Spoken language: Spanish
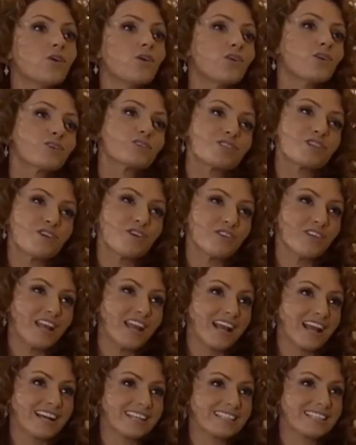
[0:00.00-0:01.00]
¿no? no,
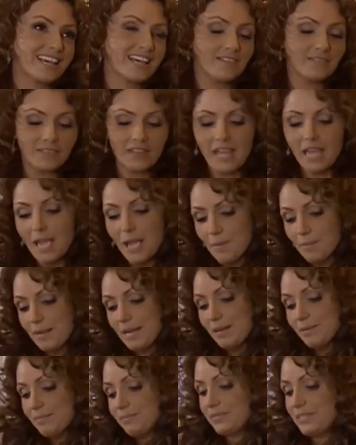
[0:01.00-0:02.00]
señor de la Garza.
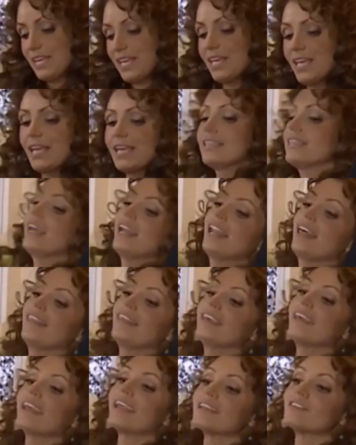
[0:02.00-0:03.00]
Mire, ya
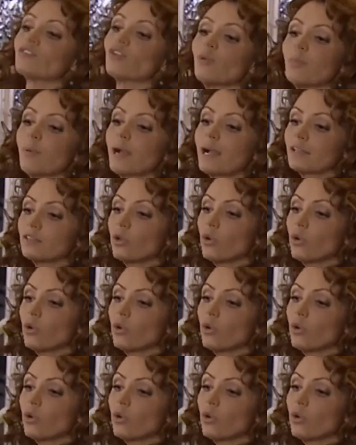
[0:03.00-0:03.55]
le dije que estoy